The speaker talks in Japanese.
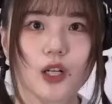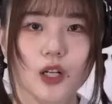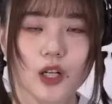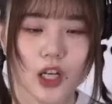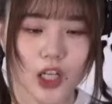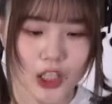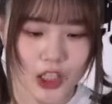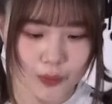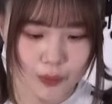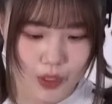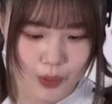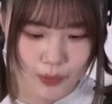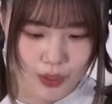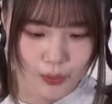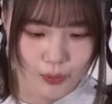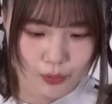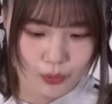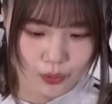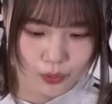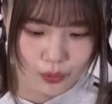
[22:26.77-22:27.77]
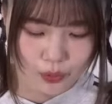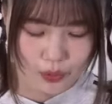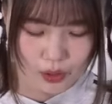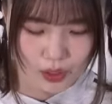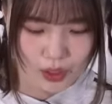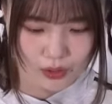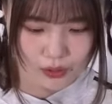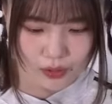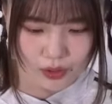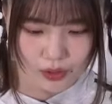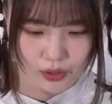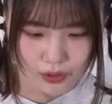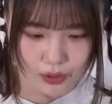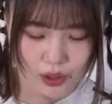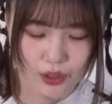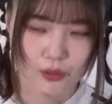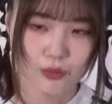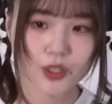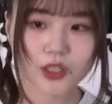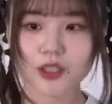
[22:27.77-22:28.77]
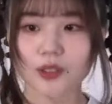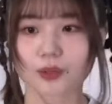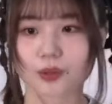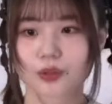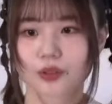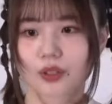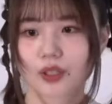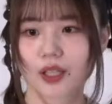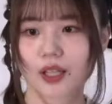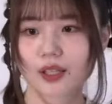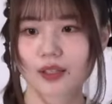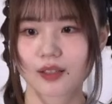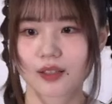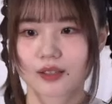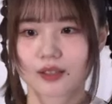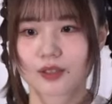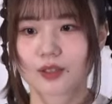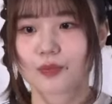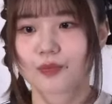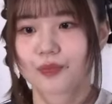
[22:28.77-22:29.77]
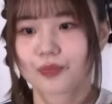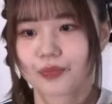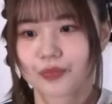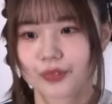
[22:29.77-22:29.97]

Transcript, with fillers: アニメ版もあるし、私見たことないんです